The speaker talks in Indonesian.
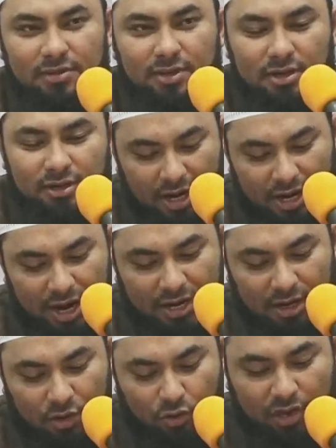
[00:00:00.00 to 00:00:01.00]
dan ada
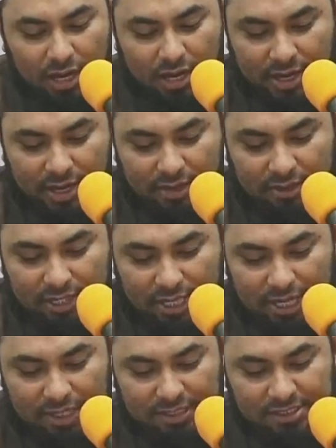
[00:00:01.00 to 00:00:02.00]
ruqyah yang
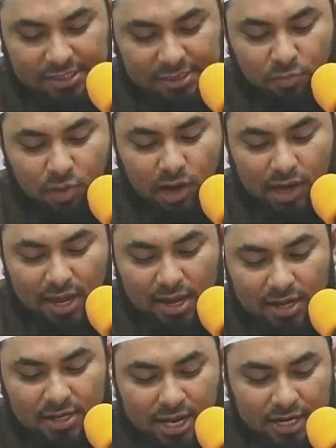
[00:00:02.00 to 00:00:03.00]
jaiz
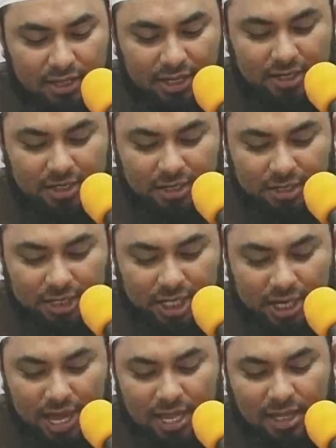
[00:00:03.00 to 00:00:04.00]
boleh dan dia
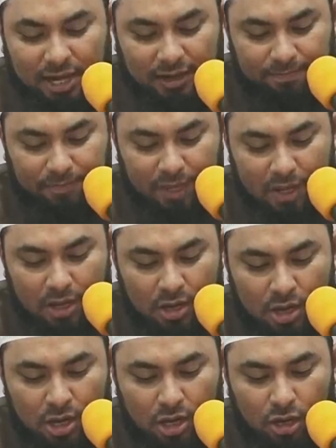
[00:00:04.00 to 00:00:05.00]
disyariatkan.
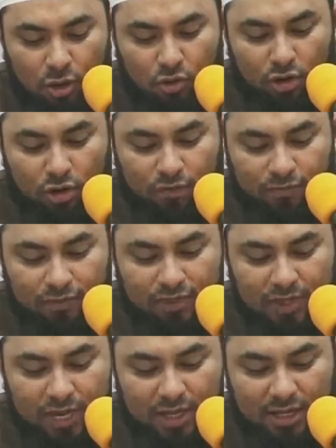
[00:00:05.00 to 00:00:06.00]
Yu'rafu
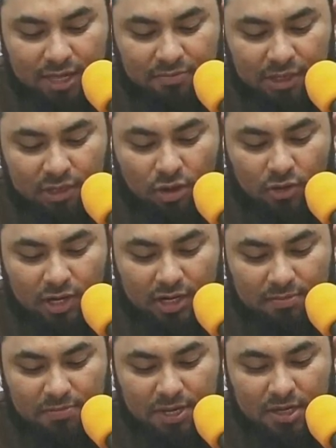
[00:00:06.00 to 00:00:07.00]
dzalika min qaulin
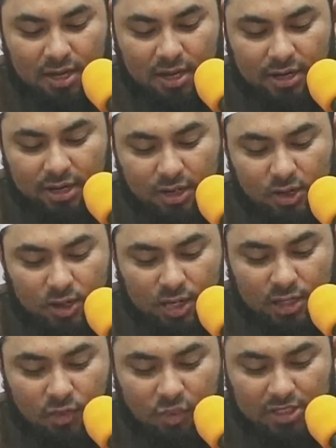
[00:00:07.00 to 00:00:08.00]
nabiyyi alaihi
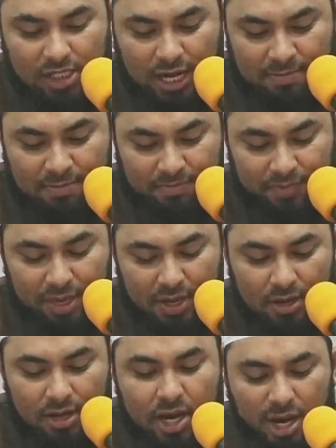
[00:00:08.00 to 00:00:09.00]
salatu wasalam
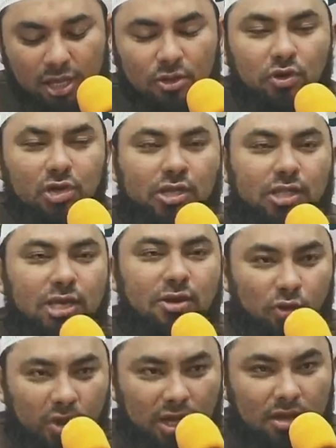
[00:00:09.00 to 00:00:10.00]
dan itu
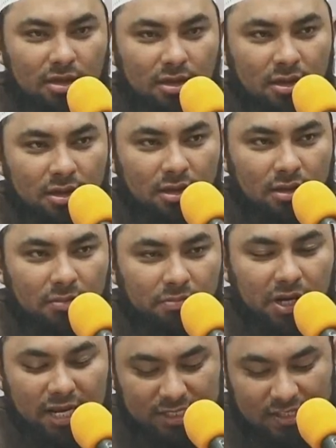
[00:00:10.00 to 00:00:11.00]
diketahui
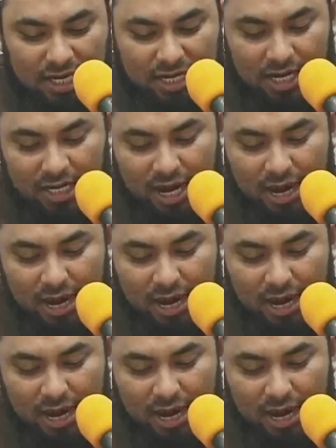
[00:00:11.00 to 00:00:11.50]
berdasarkan